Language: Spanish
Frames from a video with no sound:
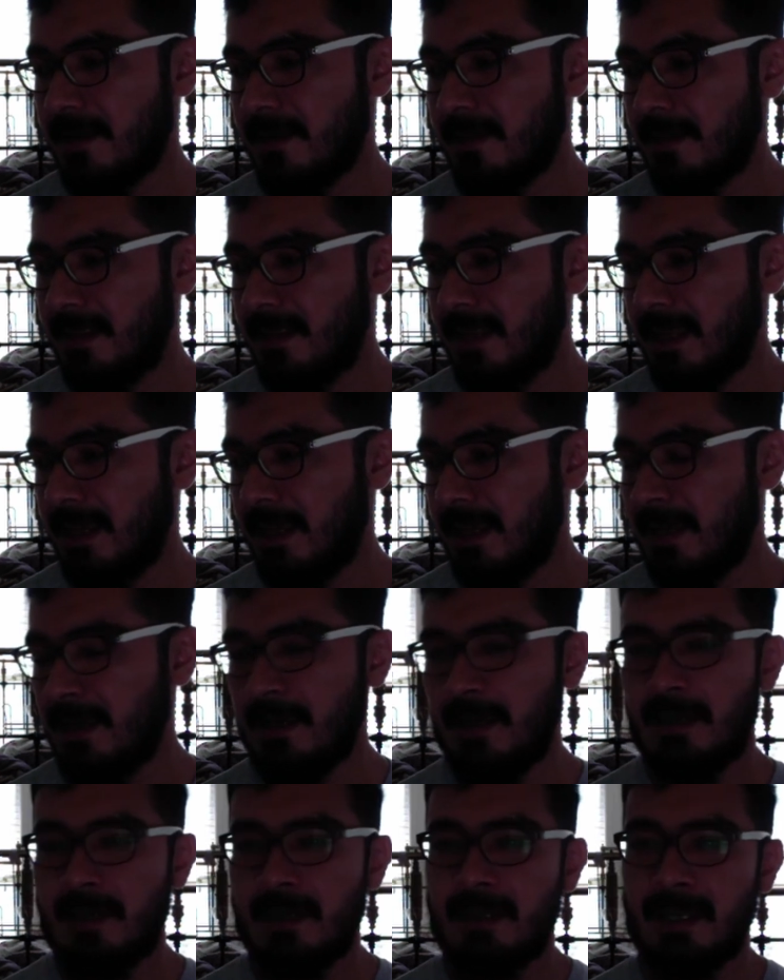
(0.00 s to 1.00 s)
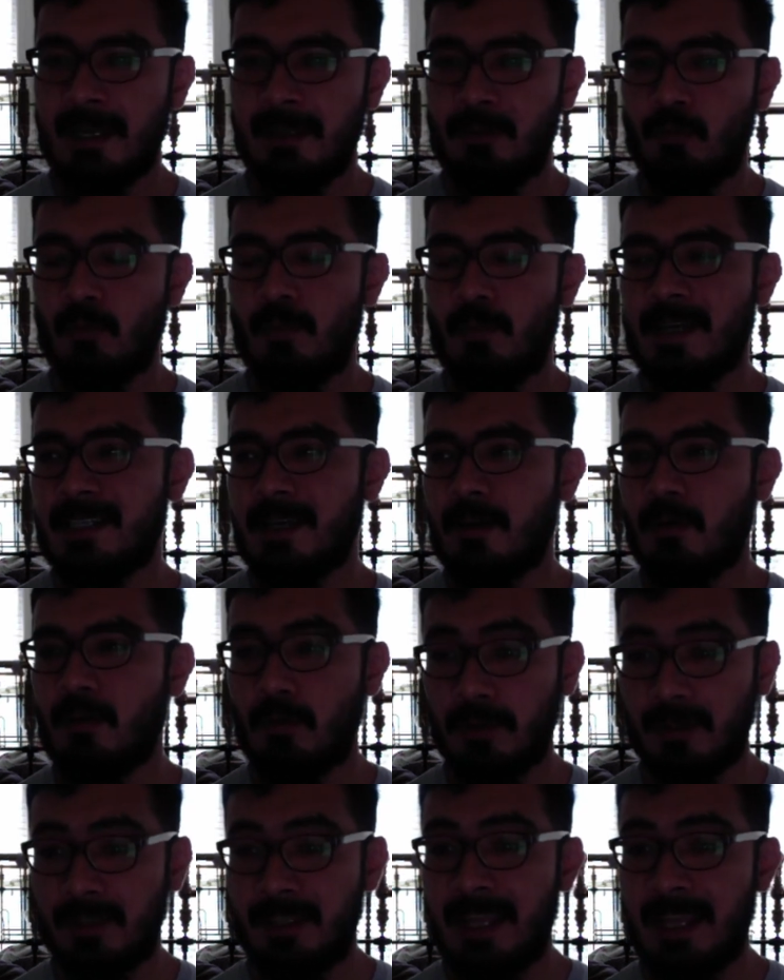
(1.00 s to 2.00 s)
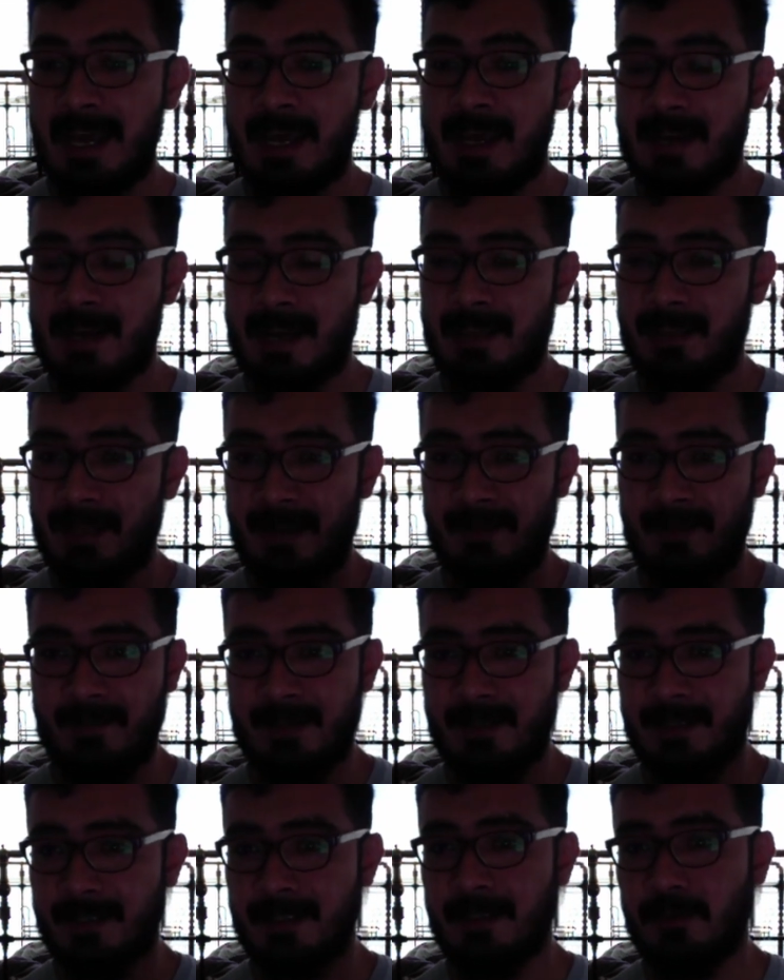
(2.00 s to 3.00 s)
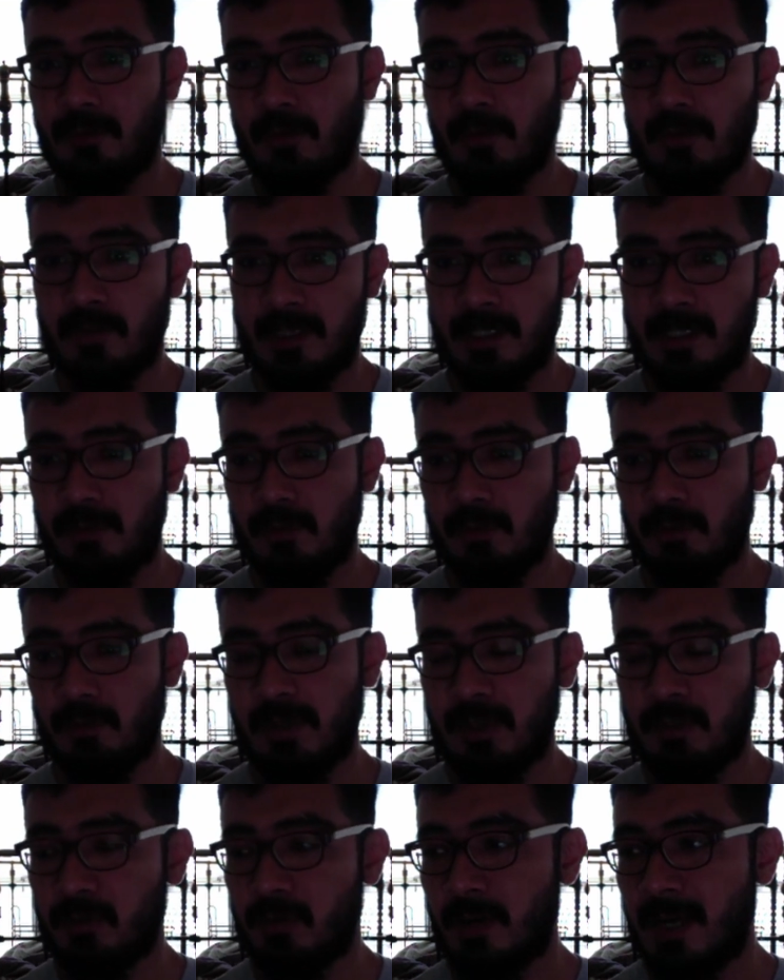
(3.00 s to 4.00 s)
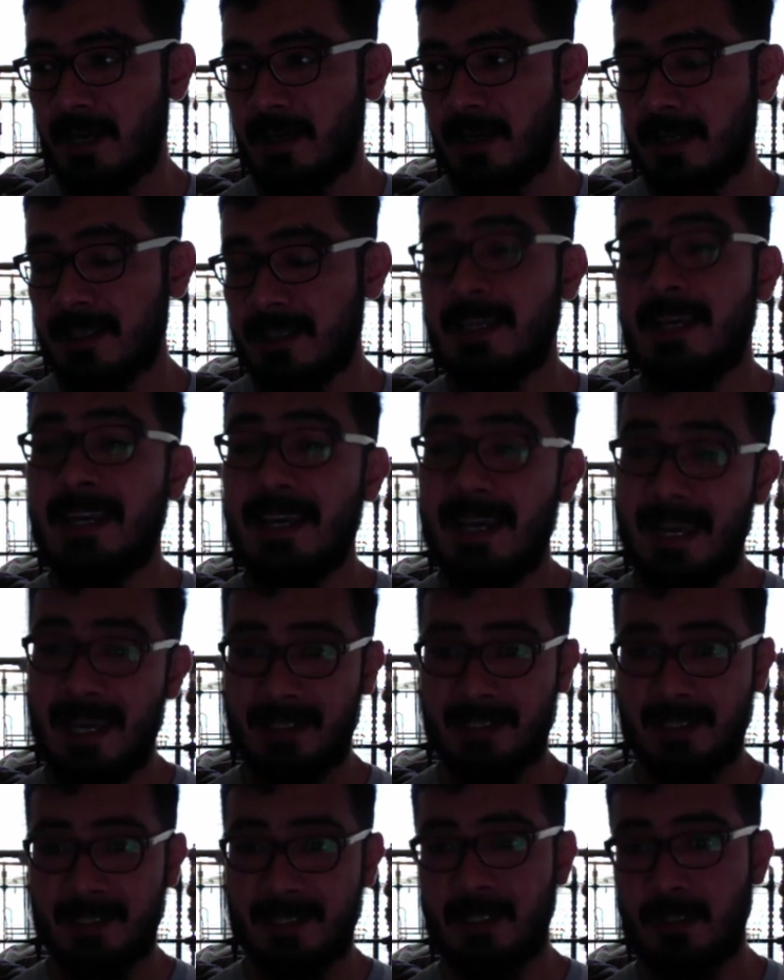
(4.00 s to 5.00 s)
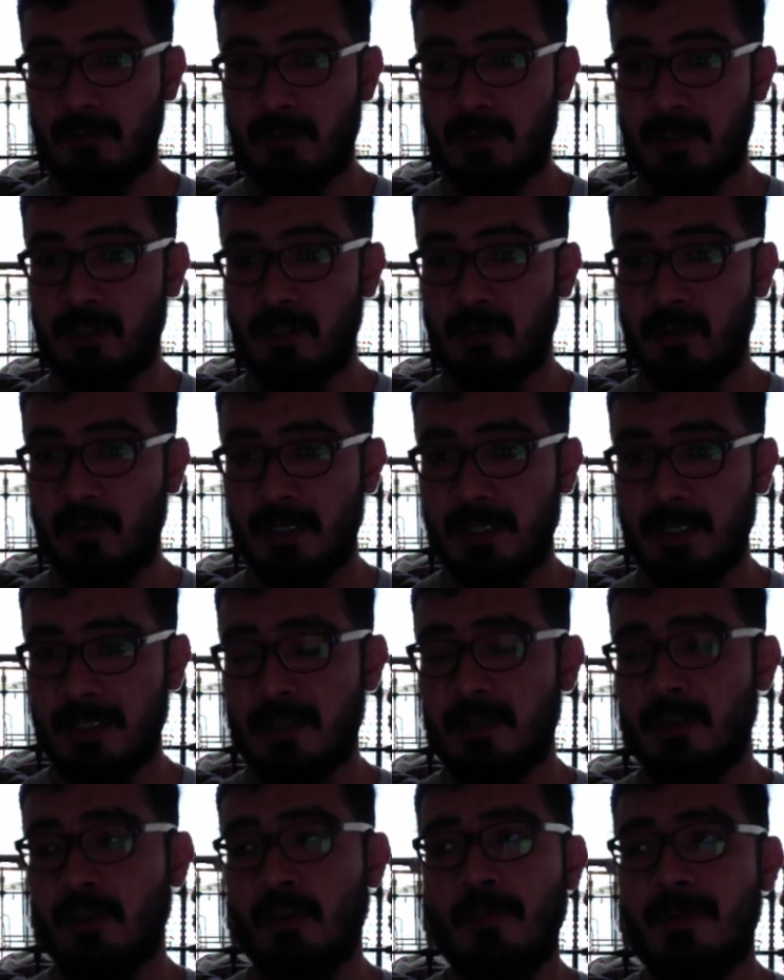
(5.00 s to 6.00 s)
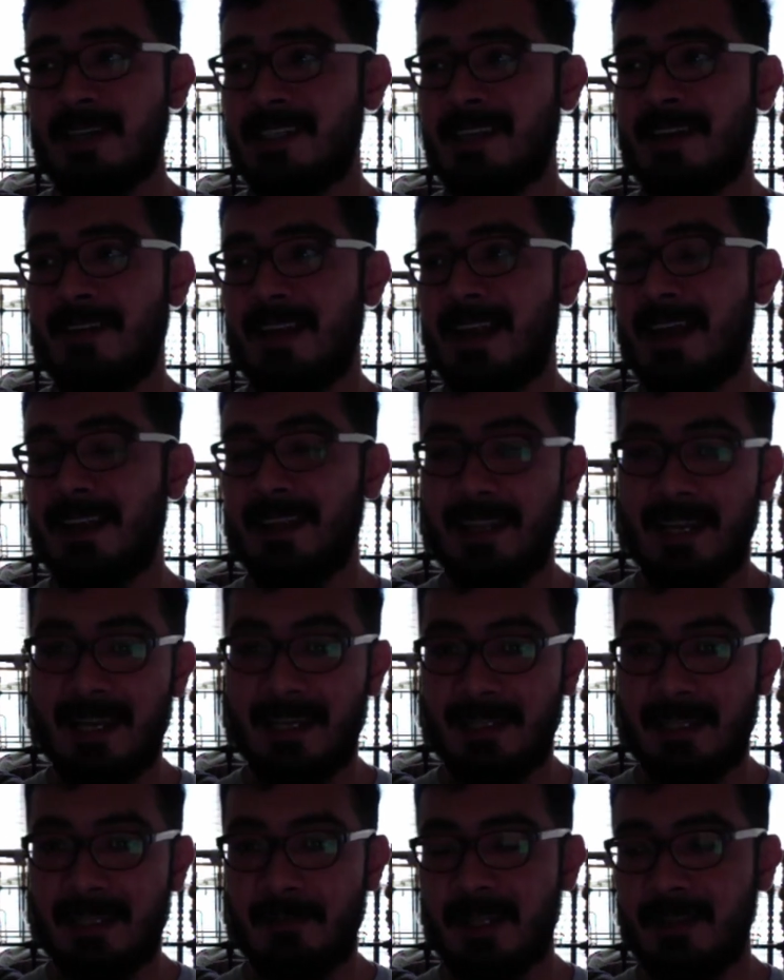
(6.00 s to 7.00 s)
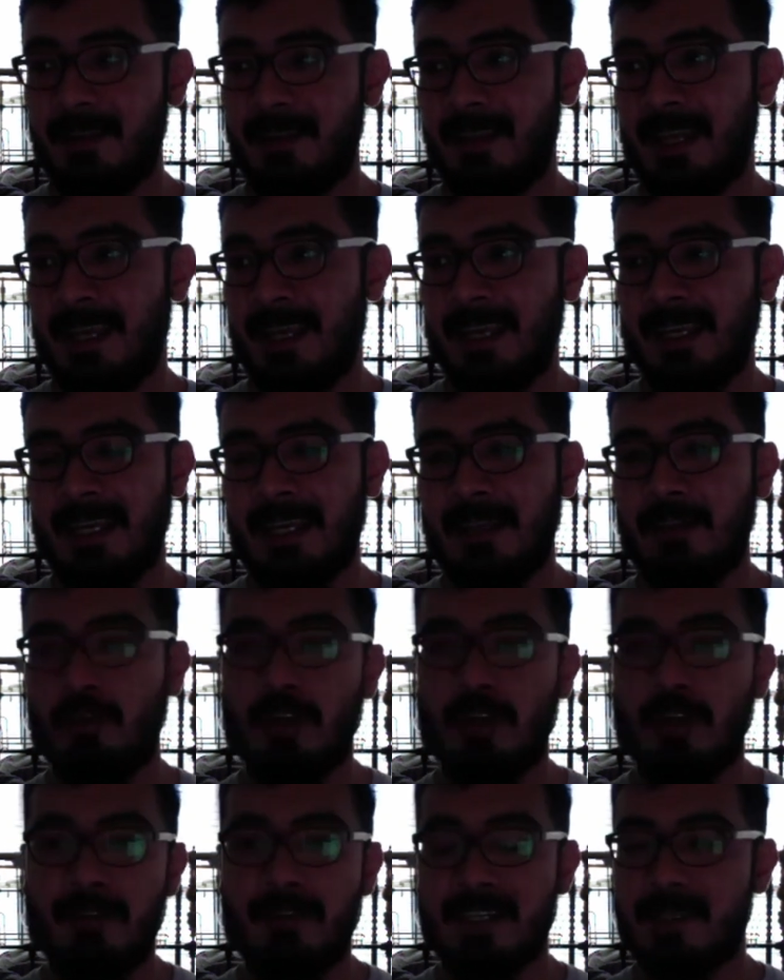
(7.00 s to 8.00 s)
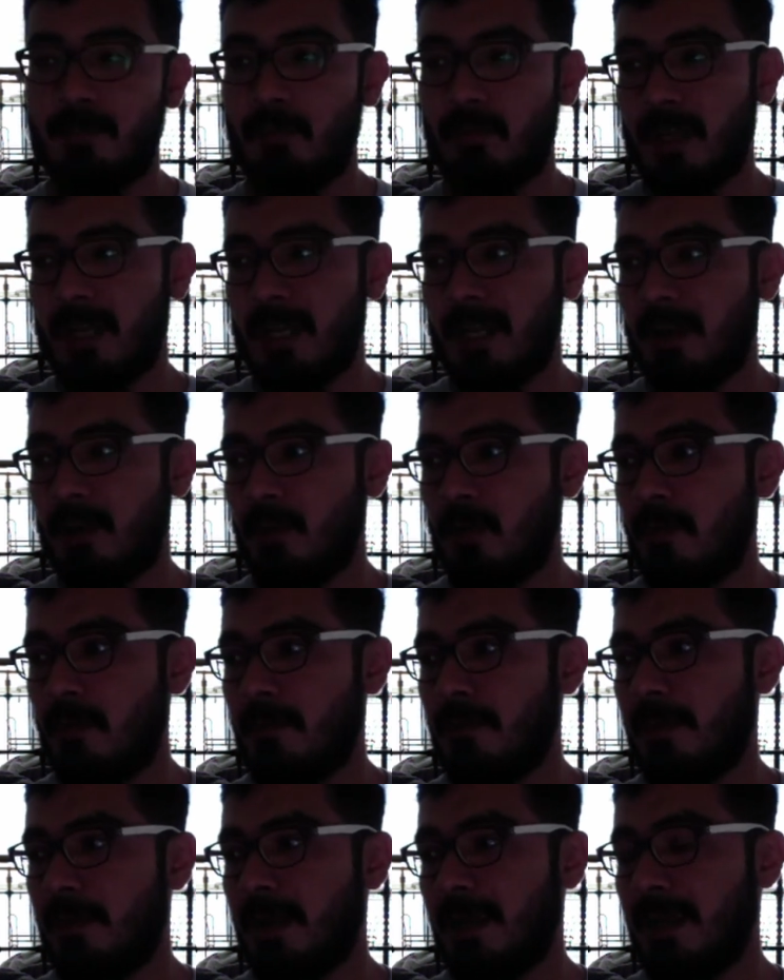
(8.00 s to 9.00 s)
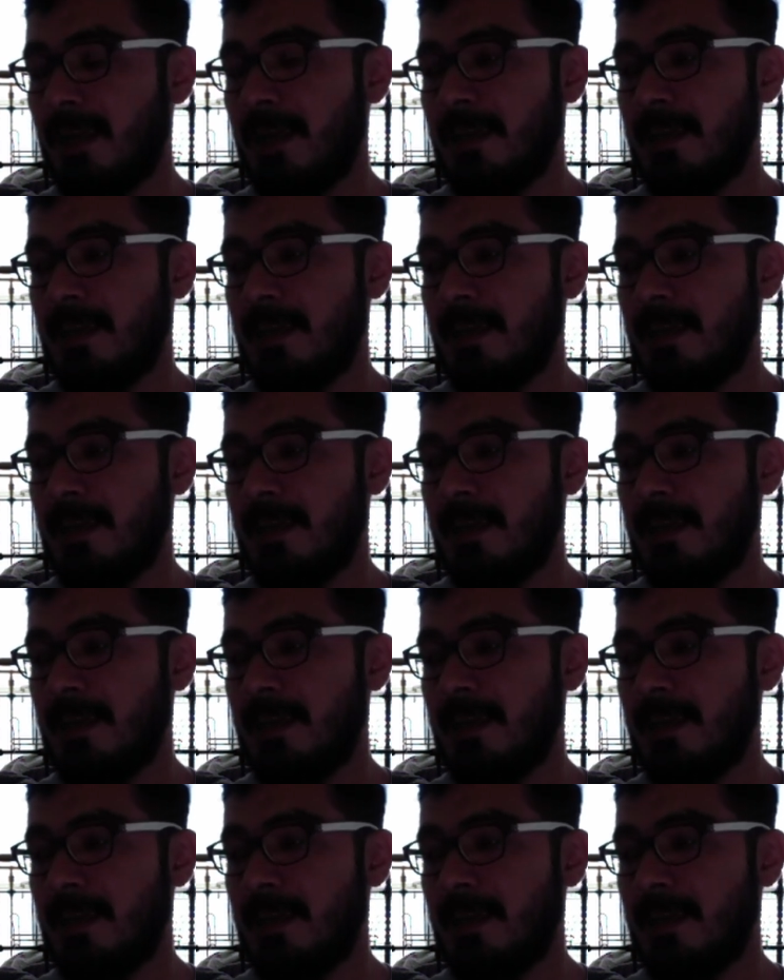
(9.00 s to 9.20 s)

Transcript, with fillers: de que tú vas a contar a través de todos estos personajes esas situaciones. No vas a hablar directamente de ella, no le vas a poner el nombre